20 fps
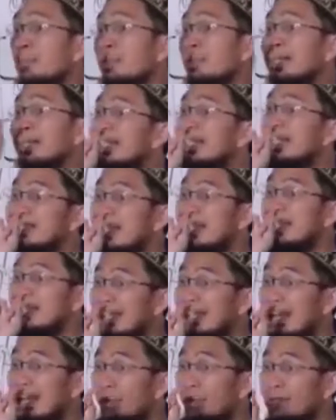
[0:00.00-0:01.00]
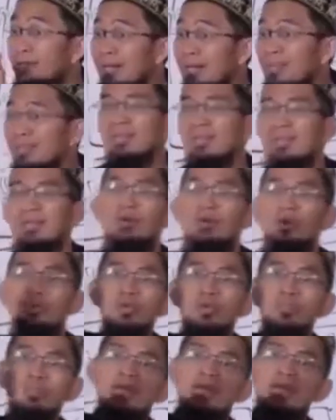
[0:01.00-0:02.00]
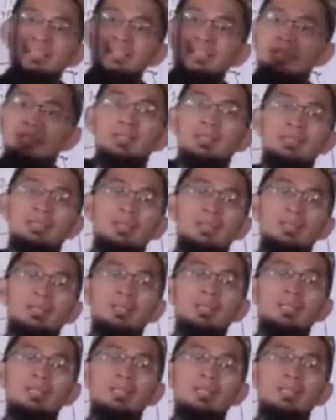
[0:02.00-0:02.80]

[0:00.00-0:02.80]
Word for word: kepada lisan kawan Anda untuk mengingatkan Anda.